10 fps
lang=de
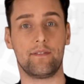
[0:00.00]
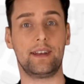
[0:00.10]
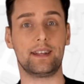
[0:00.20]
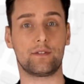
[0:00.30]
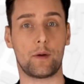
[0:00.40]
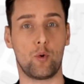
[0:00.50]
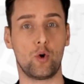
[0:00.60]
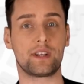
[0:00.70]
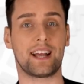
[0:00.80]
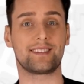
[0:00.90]
wenn das
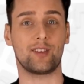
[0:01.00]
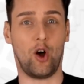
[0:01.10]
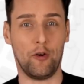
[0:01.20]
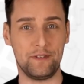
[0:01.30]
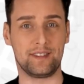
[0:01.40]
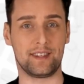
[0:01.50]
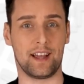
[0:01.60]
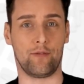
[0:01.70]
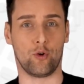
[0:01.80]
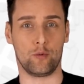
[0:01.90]
Verbot ganz
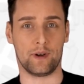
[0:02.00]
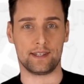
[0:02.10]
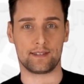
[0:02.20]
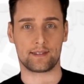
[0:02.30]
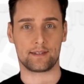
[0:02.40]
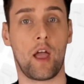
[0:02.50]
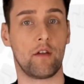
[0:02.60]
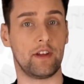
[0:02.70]
offiziell vorüber ist.